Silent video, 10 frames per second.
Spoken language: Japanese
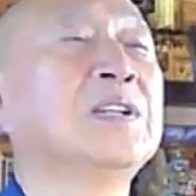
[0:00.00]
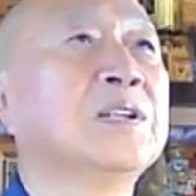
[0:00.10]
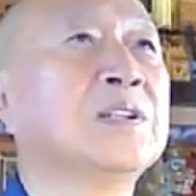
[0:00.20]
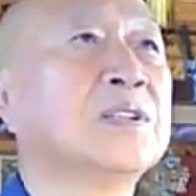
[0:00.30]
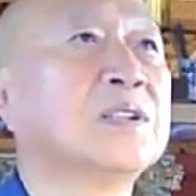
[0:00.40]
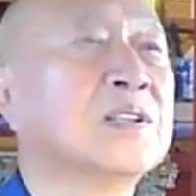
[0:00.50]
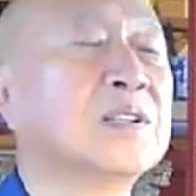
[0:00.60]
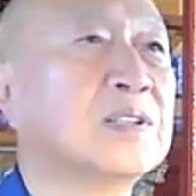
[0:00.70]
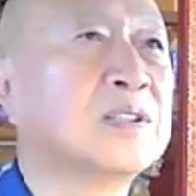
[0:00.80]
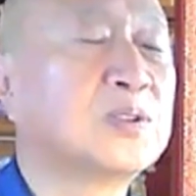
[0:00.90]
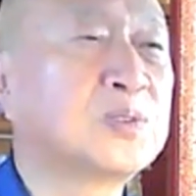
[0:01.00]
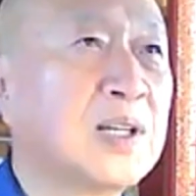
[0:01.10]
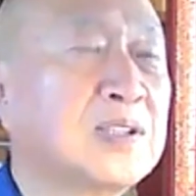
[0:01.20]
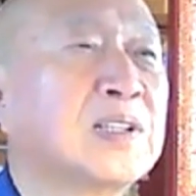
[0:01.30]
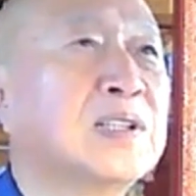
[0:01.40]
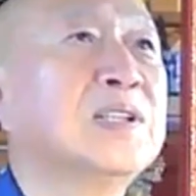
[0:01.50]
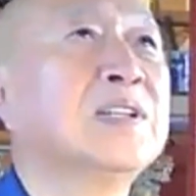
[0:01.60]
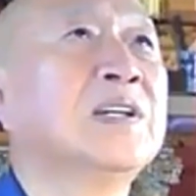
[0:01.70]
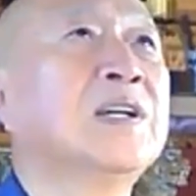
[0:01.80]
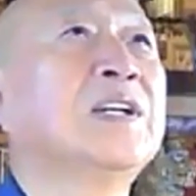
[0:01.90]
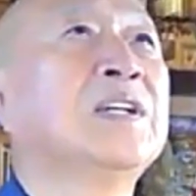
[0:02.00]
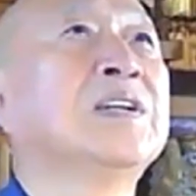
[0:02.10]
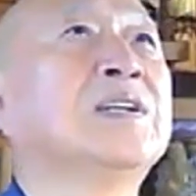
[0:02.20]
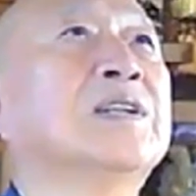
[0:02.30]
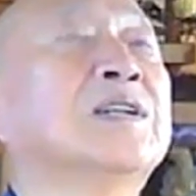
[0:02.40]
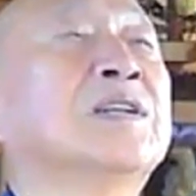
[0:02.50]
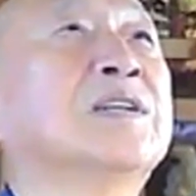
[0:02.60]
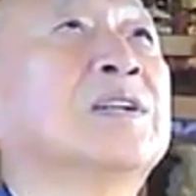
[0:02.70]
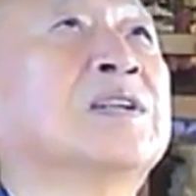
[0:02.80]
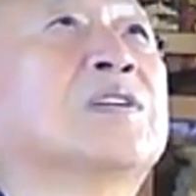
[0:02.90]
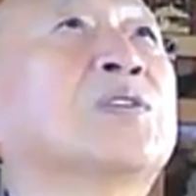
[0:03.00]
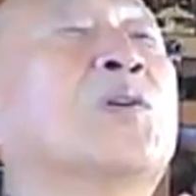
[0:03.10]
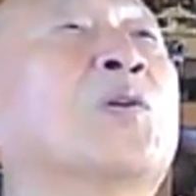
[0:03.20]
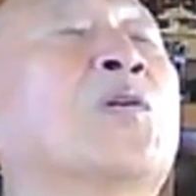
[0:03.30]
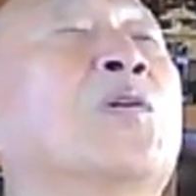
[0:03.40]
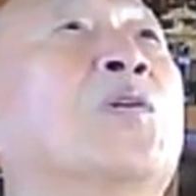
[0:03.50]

えー、主体的に、えー、この、